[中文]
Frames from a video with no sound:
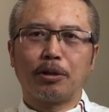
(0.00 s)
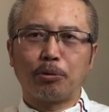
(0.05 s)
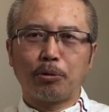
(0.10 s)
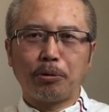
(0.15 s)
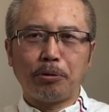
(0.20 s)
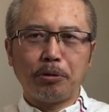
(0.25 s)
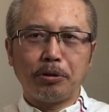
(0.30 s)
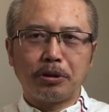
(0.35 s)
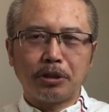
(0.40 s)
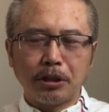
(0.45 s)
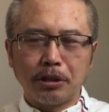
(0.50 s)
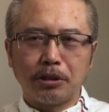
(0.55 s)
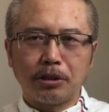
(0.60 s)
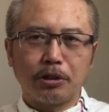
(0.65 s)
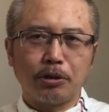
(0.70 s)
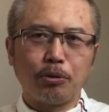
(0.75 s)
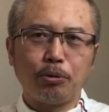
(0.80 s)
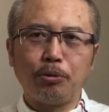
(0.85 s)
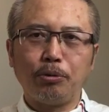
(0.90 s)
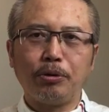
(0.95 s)
对于政
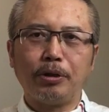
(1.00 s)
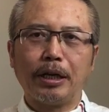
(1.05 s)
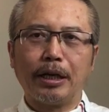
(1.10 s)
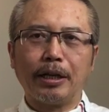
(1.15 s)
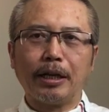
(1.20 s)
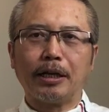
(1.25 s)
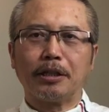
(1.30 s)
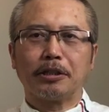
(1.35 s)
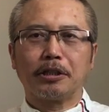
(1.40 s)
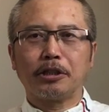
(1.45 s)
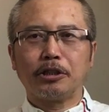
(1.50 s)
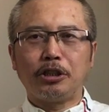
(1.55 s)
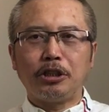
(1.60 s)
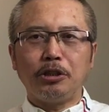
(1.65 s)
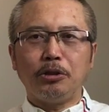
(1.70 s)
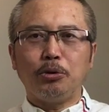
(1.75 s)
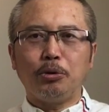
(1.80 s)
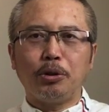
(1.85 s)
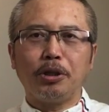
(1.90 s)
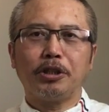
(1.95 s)
治语言的这个
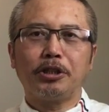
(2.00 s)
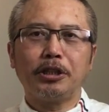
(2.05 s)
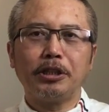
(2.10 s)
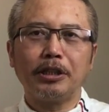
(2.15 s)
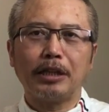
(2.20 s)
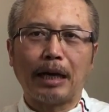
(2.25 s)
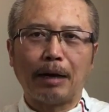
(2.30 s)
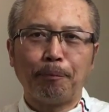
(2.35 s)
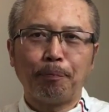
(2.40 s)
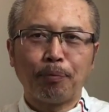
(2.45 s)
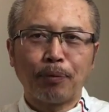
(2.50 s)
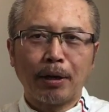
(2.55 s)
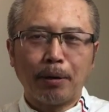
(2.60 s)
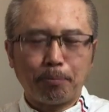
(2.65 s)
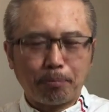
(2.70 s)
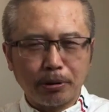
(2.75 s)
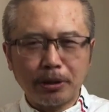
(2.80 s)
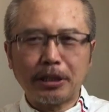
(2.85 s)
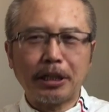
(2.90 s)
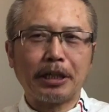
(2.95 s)
精确性呢
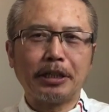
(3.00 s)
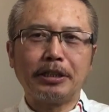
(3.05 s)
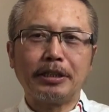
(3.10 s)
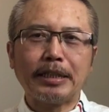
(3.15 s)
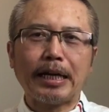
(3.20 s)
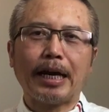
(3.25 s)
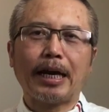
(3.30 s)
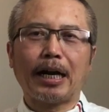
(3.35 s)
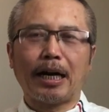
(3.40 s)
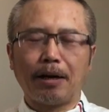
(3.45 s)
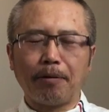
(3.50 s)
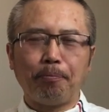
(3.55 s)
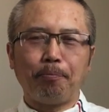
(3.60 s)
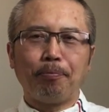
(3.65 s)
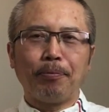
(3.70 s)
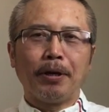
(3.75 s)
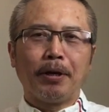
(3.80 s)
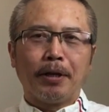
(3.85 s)
不是很在行。